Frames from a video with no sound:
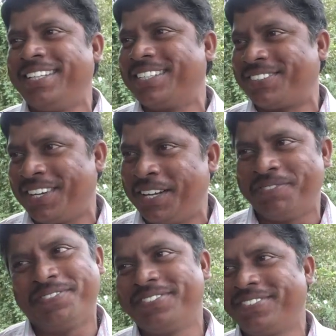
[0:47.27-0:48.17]
తెలియజేస్తున్నాం
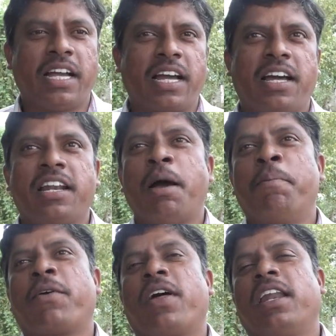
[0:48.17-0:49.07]
జగన్ గారు
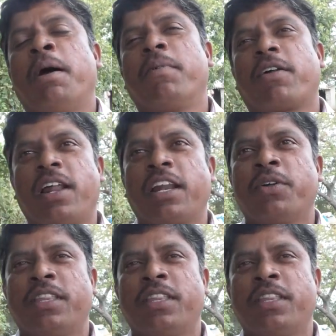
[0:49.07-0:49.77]
నెంబర్ వన్ నెంబర్ వన్గా